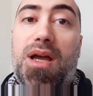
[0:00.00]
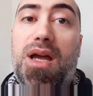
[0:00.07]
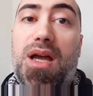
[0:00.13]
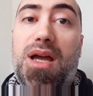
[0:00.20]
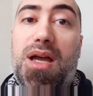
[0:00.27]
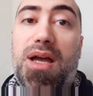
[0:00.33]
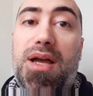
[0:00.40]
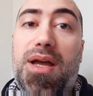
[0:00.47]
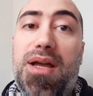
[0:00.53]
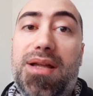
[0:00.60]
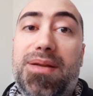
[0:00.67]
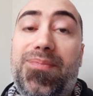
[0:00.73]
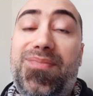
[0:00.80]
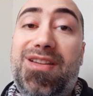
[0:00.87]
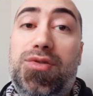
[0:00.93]

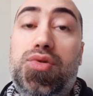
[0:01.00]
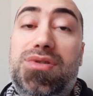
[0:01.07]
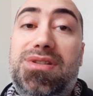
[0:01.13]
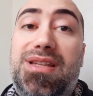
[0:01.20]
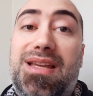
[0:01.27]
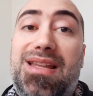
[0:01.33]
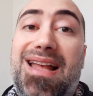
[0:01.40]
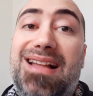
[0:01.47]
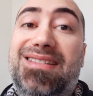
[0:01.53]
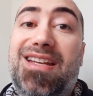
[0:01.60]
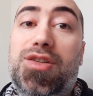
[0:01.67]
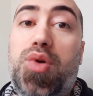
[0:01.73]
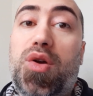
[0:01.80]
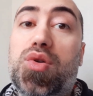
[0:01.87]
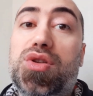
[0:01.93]
eh, di tutti gli altri
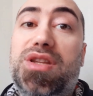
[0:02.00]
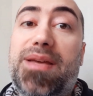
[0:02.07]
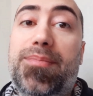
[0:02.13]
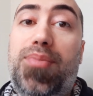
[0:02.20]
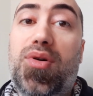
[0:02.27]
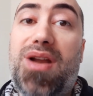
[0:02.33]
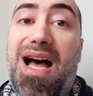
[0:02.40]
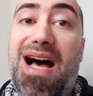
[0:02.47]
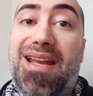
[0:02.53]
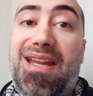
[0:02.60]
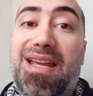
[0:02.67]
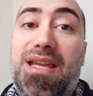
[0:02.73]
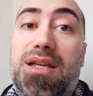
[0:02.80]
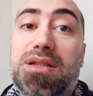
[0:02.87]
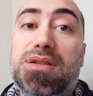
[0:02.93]
suoi
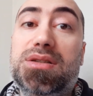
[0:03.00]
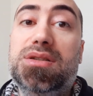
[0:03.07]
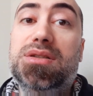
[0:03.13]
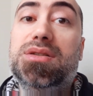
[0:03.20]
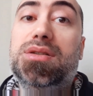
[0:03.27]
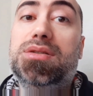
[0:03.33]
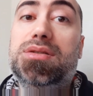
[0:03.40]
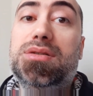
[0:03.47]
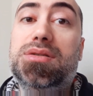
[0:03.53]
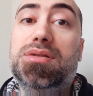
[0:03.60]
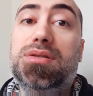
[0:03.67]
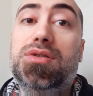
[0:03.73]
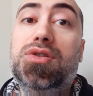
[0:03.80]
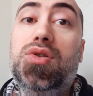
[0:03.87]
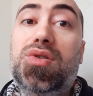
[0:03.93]
contemporanei, eh,
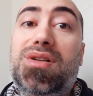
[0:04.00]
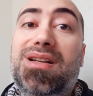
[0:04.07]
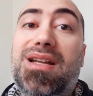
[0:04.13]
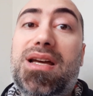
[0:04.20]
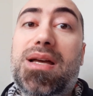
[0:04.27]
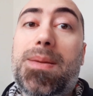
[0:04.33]
non